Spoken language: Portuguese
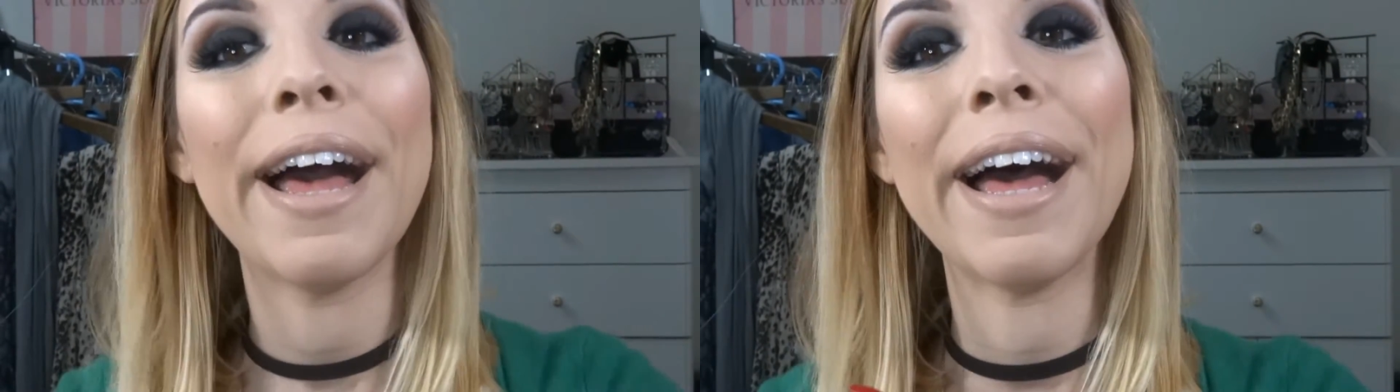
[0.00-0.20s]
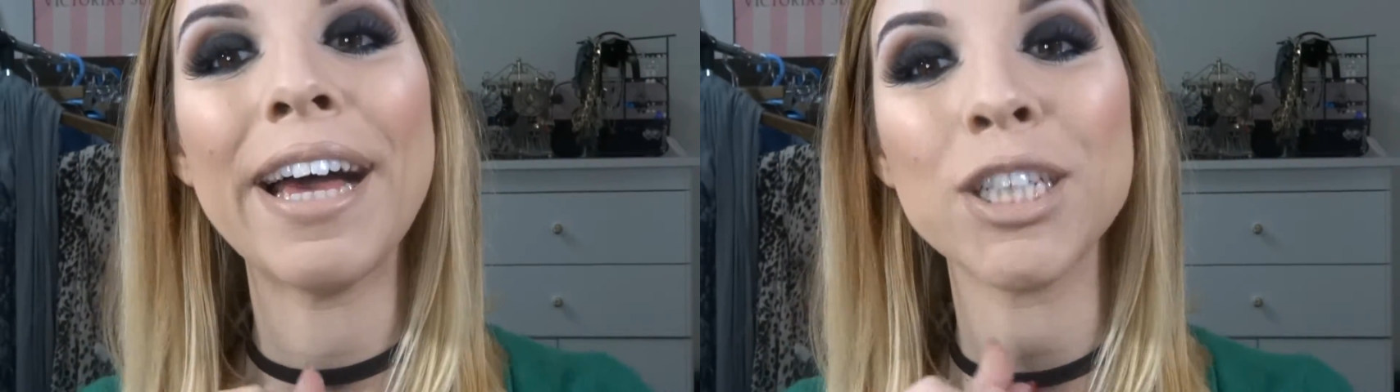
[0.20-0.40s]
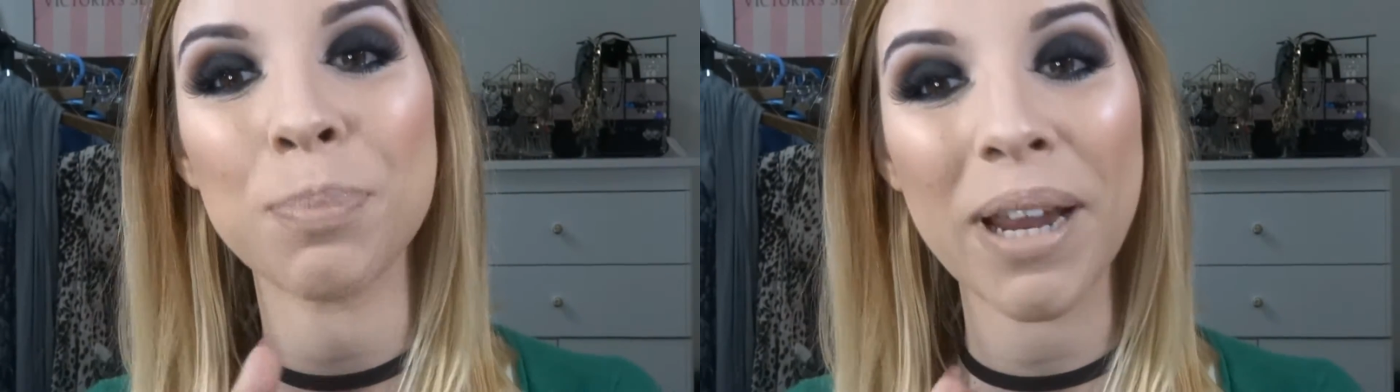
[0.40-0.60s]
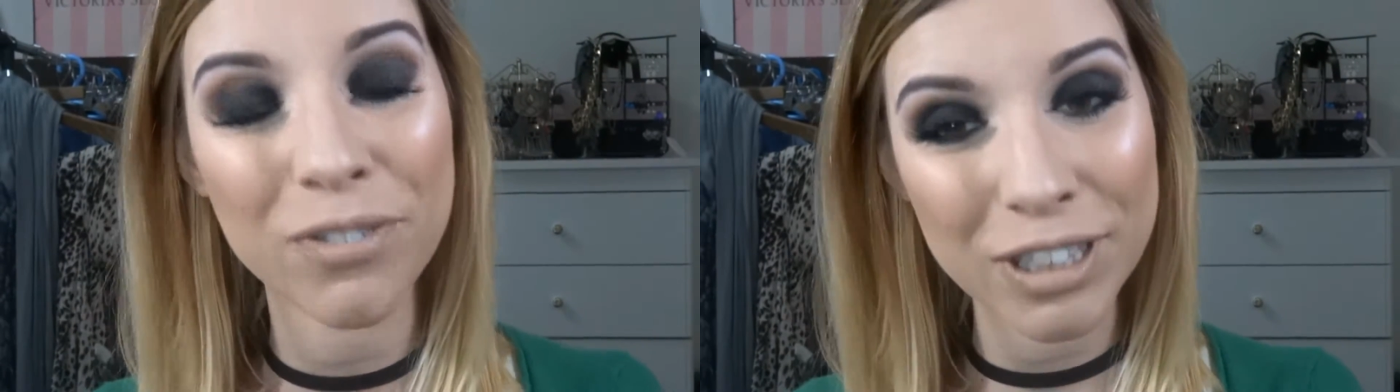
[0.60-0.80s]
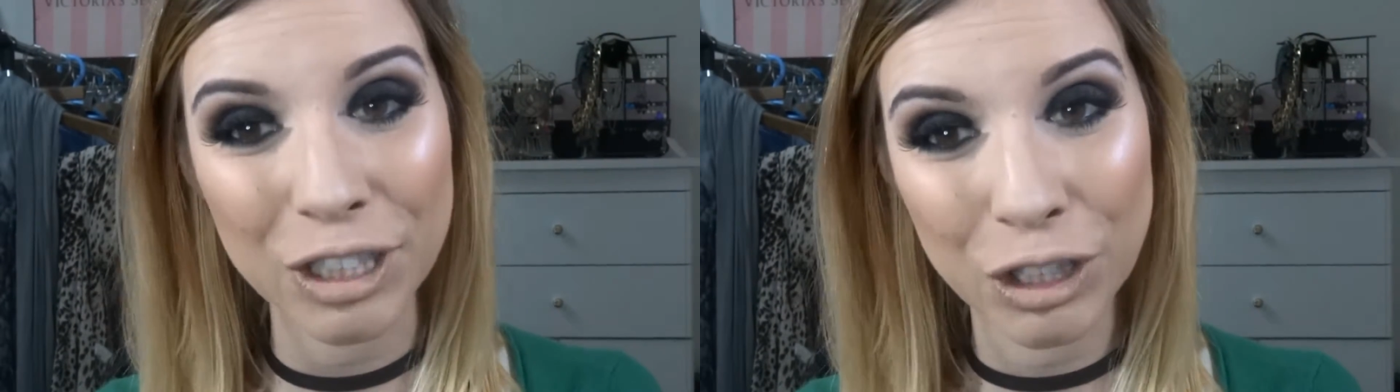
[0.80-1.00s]
Uh, espero
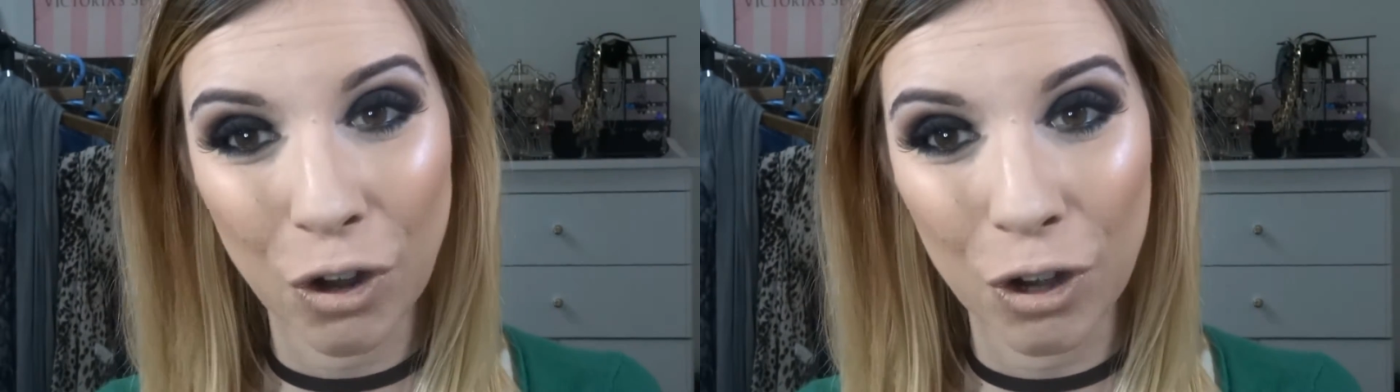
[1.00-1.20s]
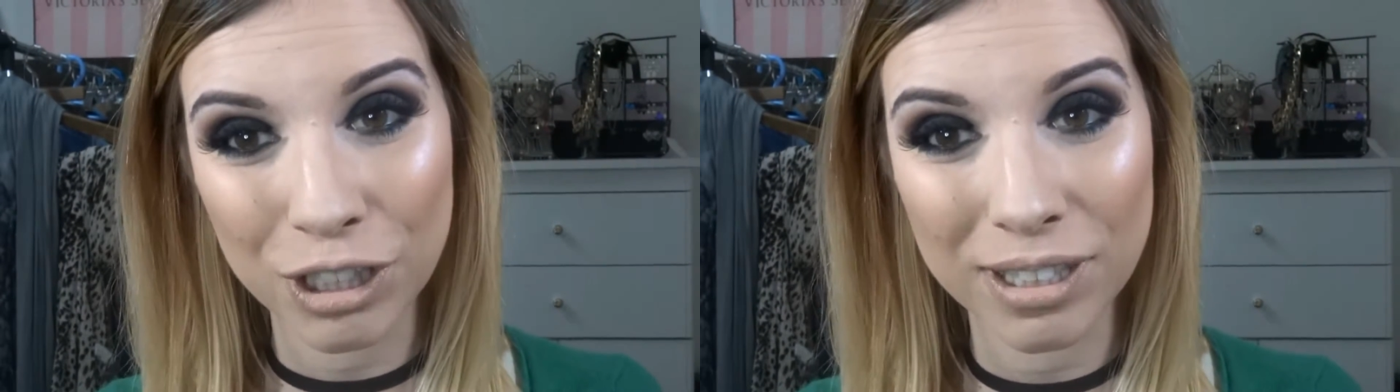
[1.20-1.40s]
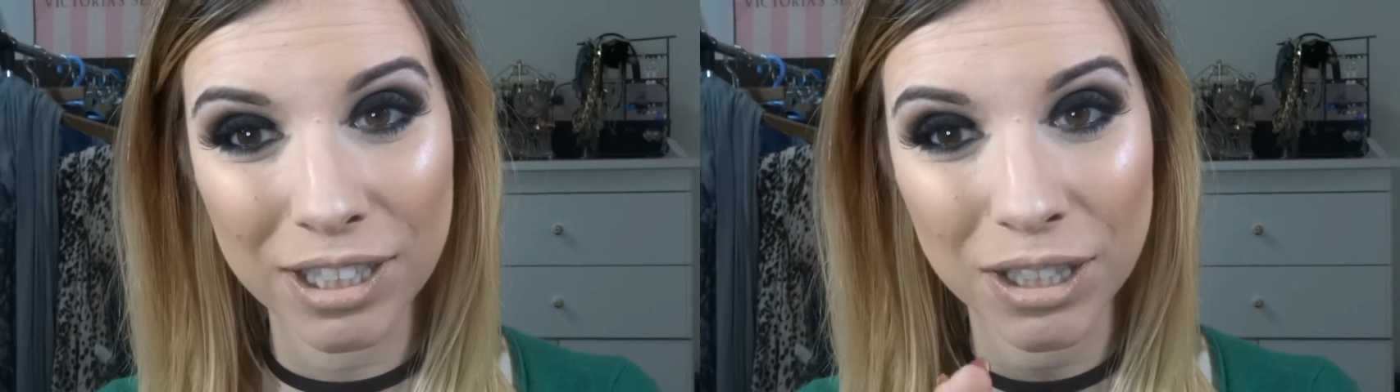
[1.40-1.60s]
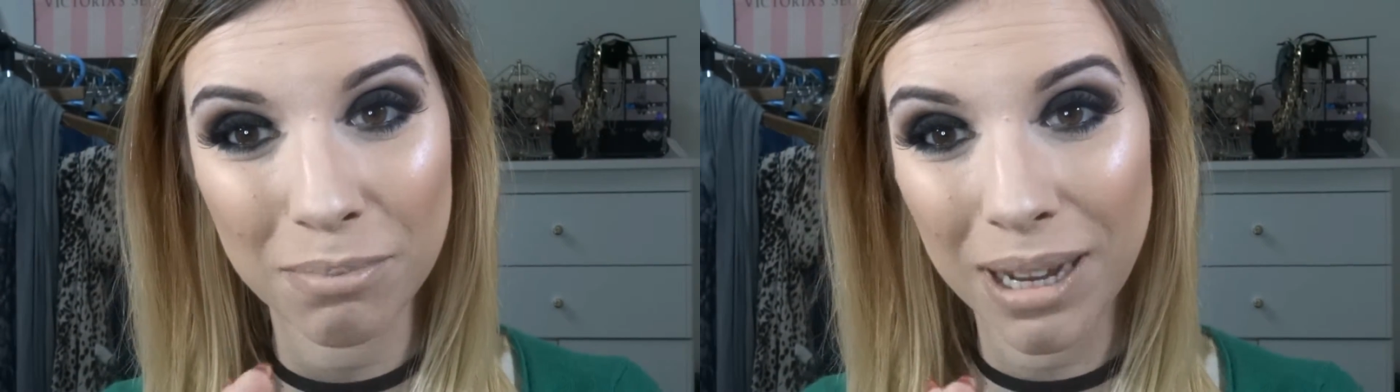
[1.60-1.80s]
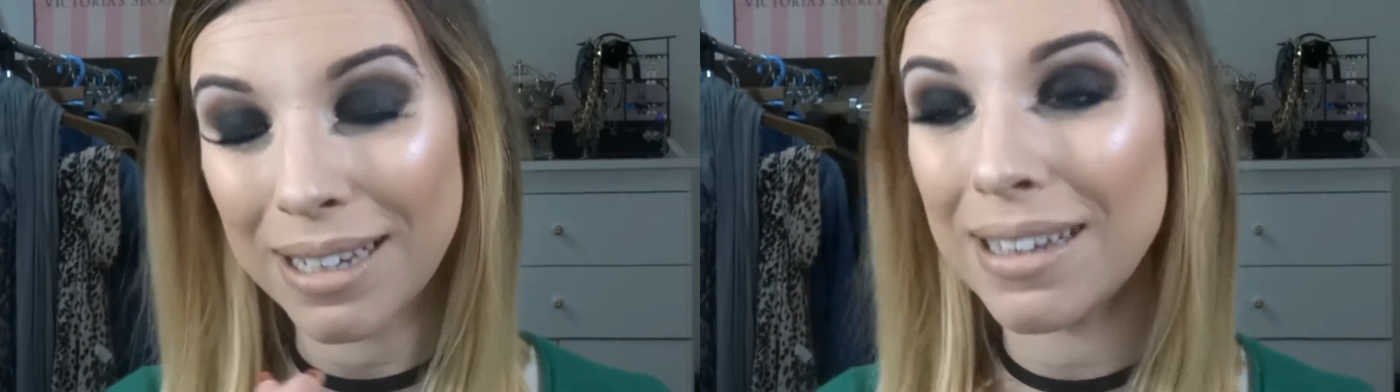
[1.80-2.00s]
que vocês gostem
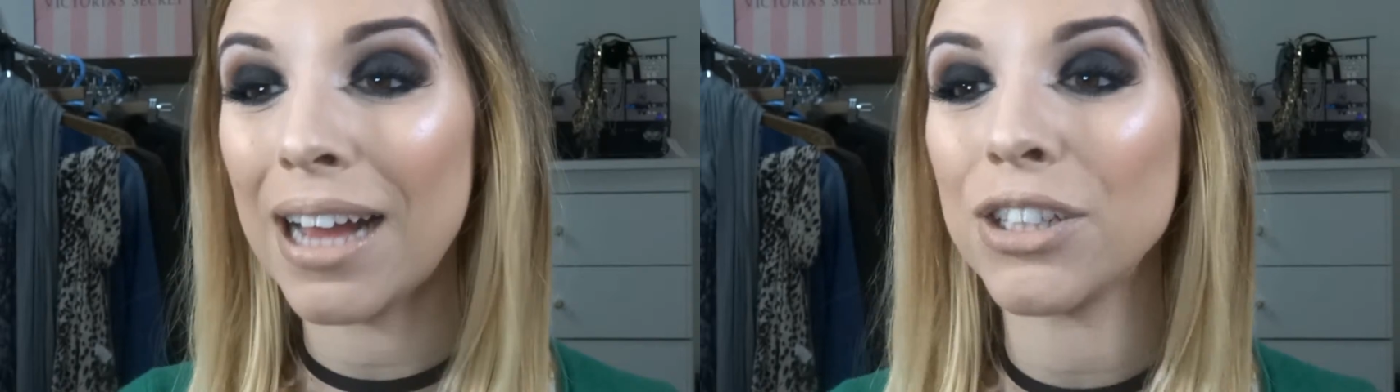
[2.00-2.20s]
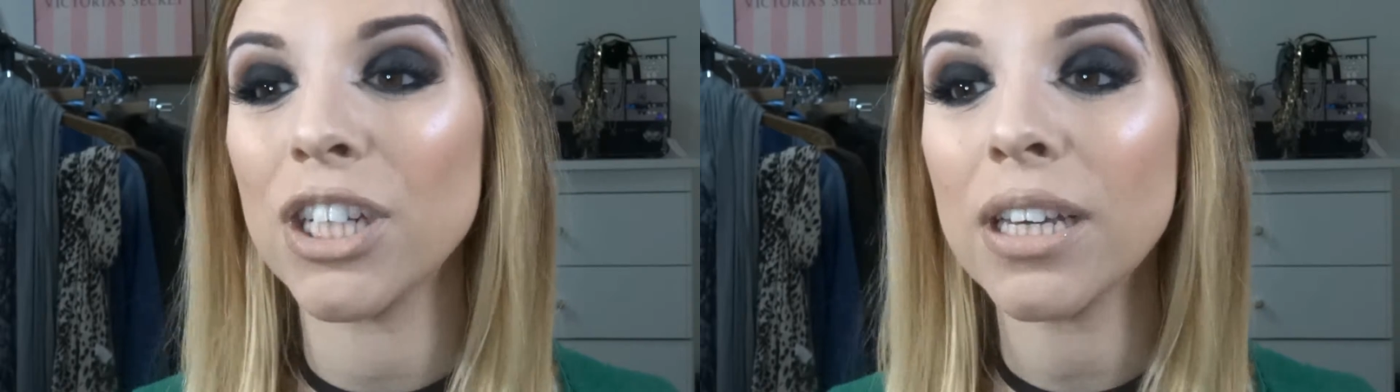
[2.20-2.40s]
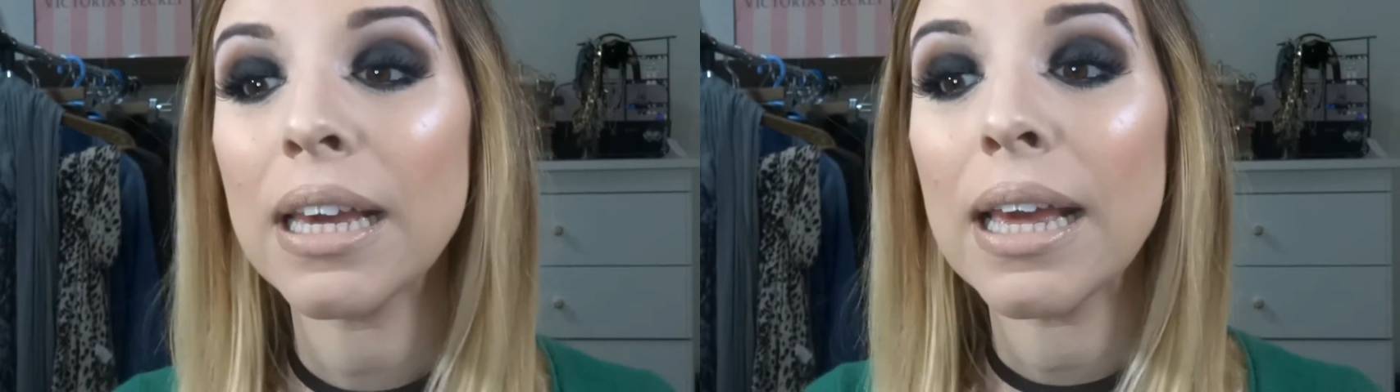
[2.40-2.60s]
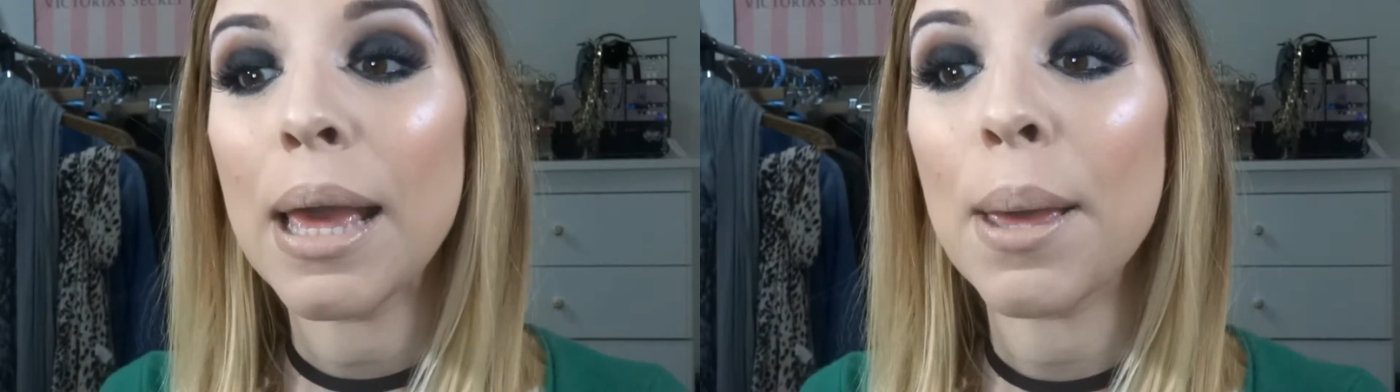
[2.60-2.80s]
desta maquilhagem.